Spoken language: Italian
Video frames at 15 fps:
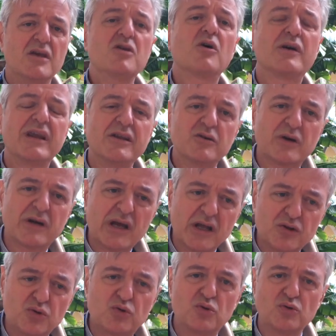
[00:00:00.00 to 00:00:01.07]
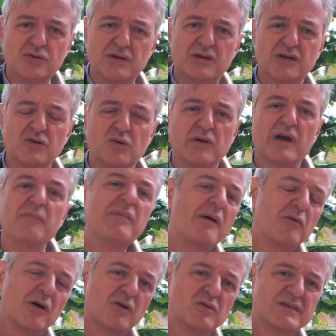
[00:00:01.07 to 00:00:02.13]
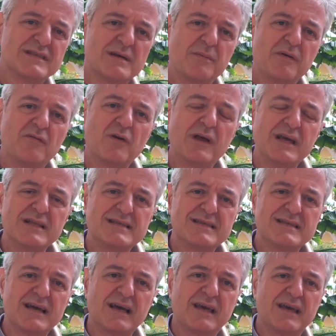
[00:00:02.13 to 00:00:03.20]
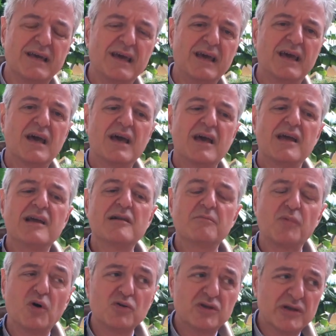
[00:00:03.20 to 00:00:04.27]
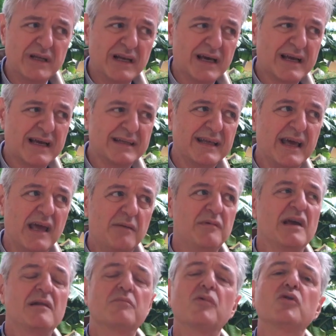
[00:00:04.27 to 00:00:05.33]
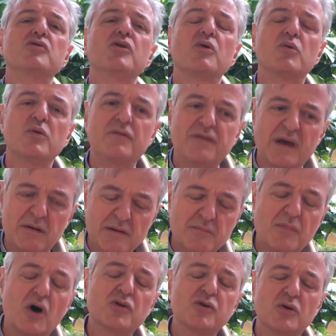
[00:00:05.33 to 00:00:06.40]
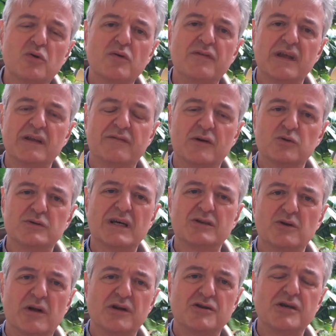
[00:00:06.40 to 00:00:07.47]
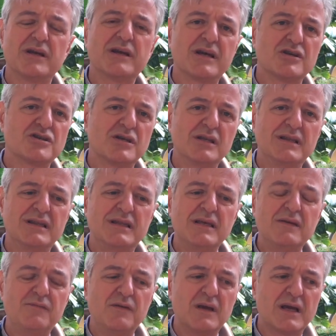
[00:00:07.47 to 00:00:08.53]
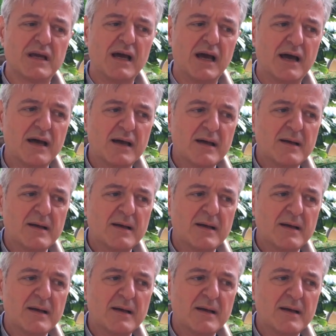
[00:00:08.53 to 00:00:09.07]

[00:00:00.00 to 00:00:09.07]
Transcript: Io credo che tutti noi abbiamo la consapevolezza che il mondo dell'accademia, il, il, modo in cui viene valutata la ricerca scientifica